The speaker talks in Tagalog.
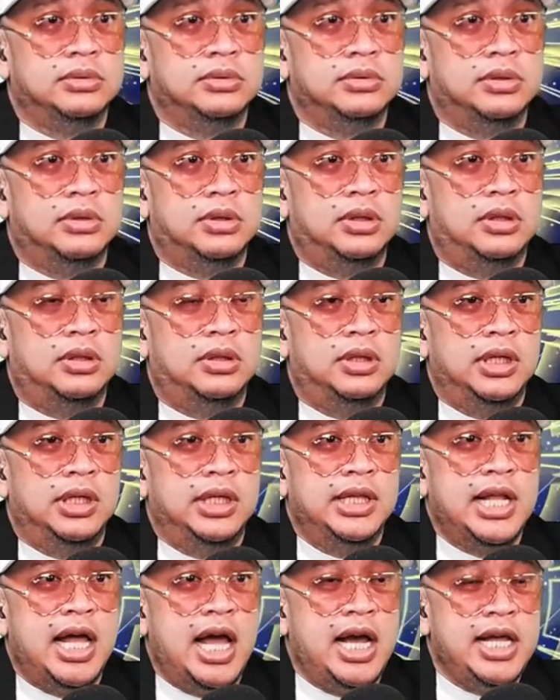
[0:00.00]
Oh,
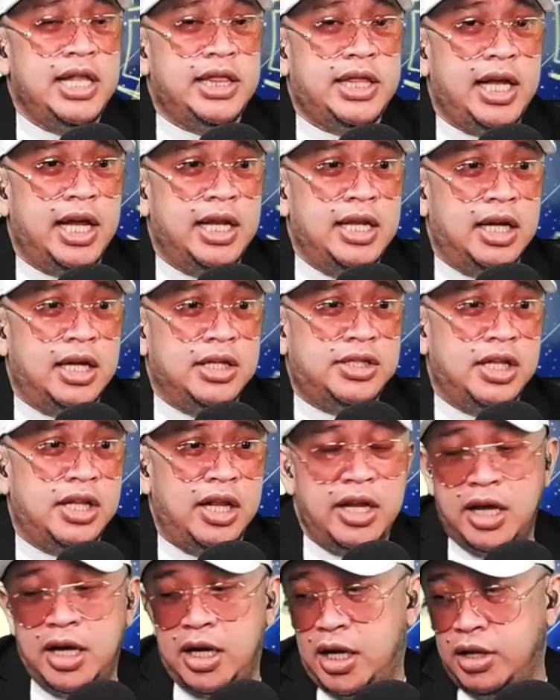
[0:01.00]
nangitian lang sila
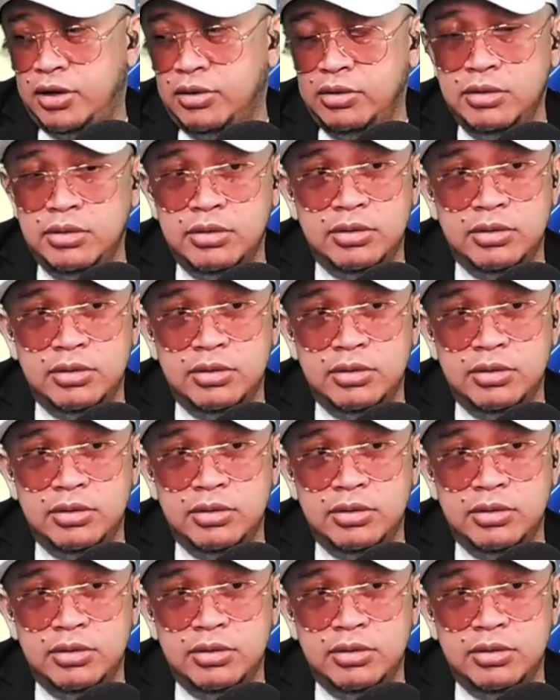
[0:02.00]
ng ganun.